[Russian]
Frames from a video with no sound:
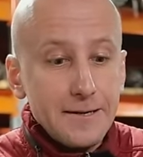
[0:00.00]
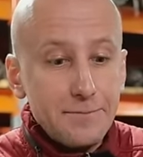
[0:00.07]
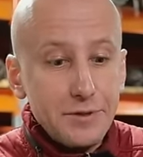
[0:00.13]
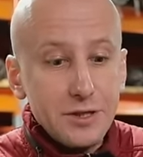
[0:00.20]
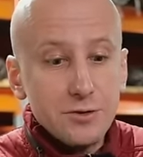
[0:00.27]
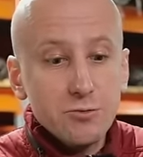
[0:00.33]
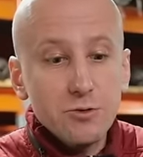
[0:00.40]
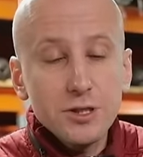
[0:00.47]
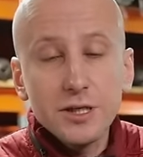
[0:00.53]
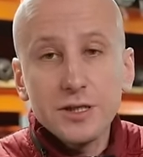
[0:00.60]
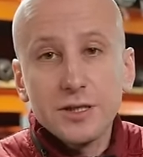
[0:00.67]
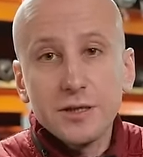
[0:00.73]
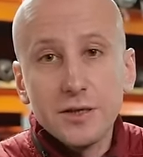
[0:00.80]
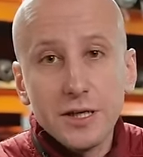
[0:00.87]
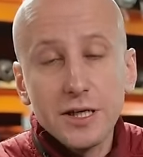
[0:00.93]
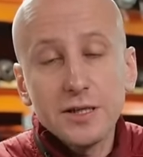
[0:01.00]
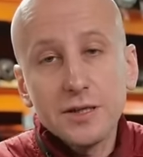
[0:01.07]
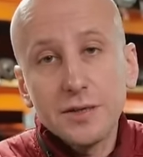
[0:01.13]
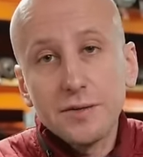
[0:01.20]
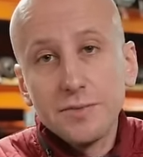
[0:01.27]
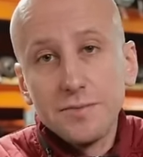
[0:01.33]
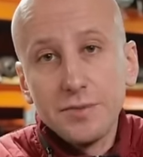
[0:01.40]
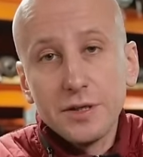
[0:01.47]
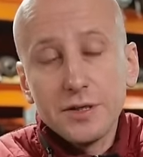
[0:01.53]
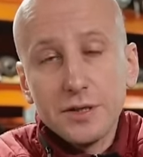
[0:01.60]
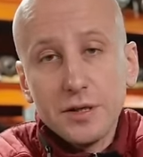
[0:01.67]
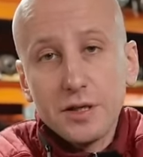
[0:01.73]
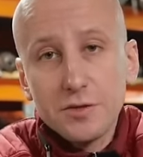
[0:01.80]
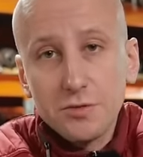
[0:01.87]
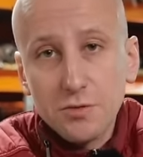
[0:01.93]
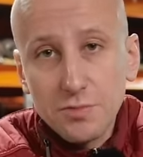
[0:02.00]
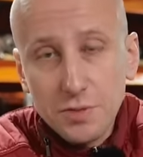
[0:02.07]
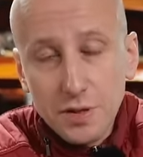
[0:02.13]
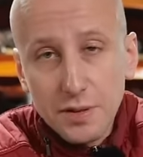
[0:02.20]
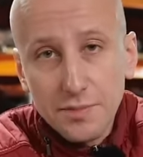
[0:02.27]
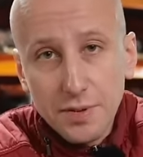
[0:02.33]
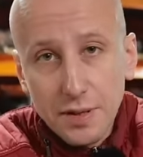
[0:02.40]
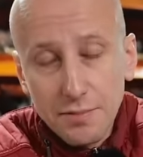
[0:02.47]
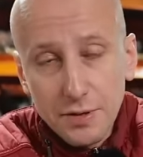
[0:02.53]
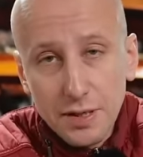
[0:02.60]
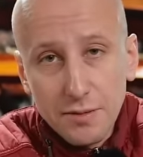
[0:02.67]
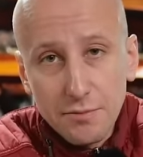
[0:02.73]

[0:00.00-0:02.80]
переносят это без особых проблем.